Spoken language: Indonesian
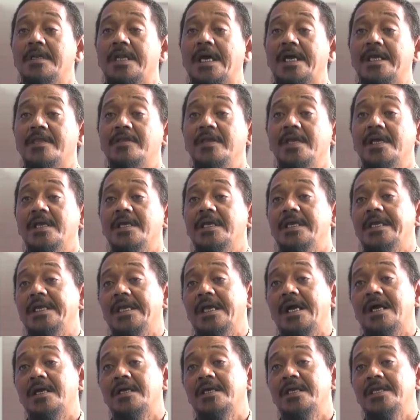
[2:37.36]
Nah itu yang
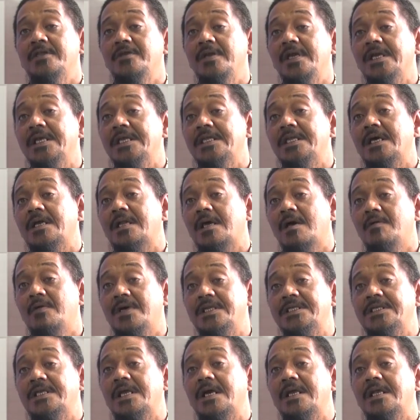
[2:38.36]
yang itu yang kita
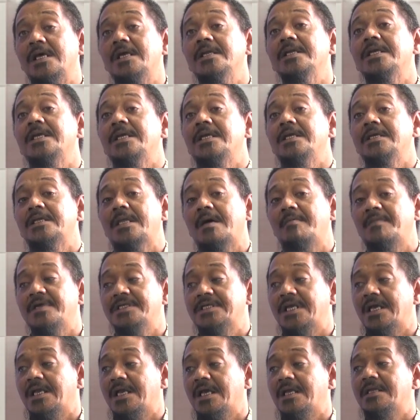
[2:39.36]
rawat sekarang di
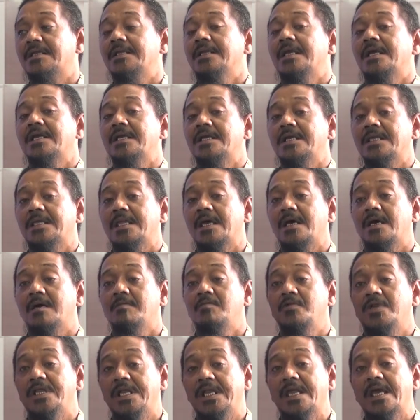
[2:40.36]
Taman Sakat yang kita
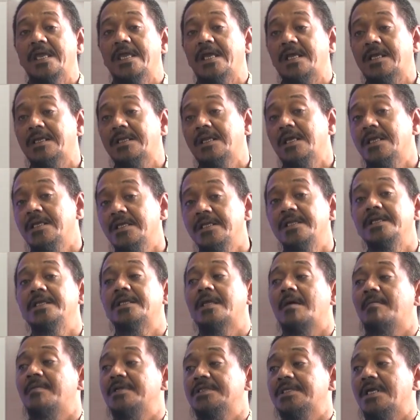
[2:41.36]
budidayakan lagi di
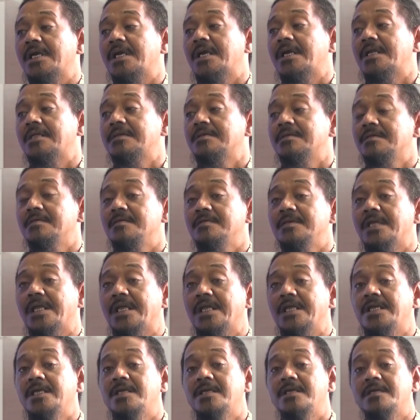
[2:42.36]
Taman Sakat.
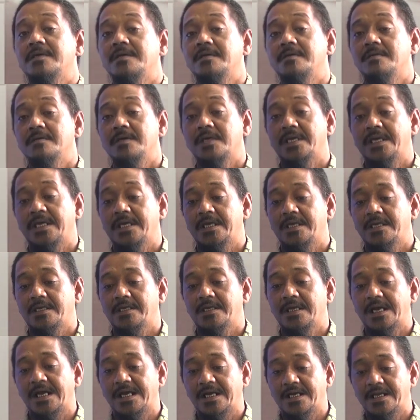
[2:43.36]
Jadi
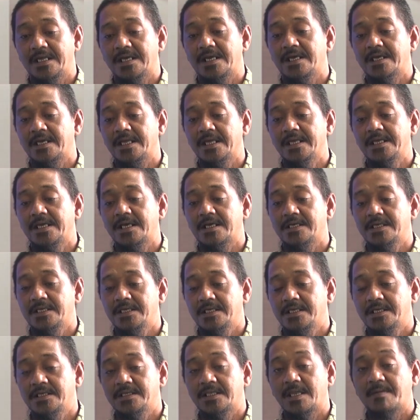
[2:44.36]
eh, anggrek-anggrek yang
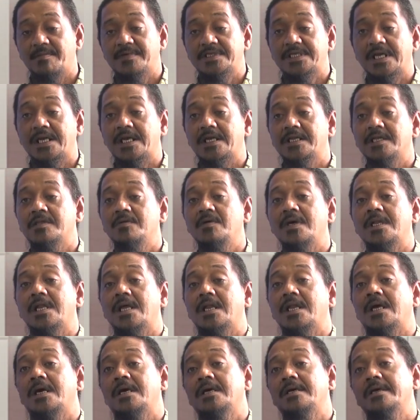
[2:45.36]
di Taman Sakat itu
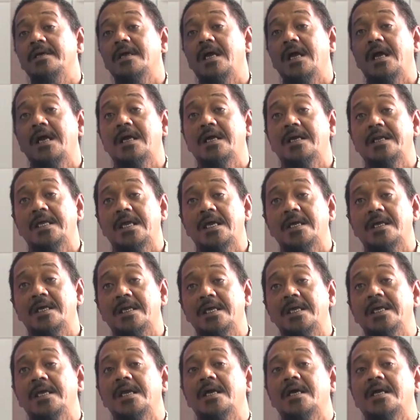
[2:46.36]
adalah
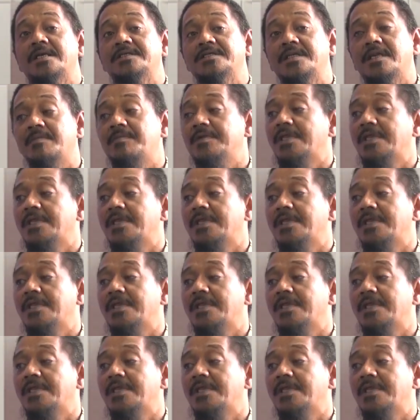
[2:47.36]
anggrek-anggrek yang hasil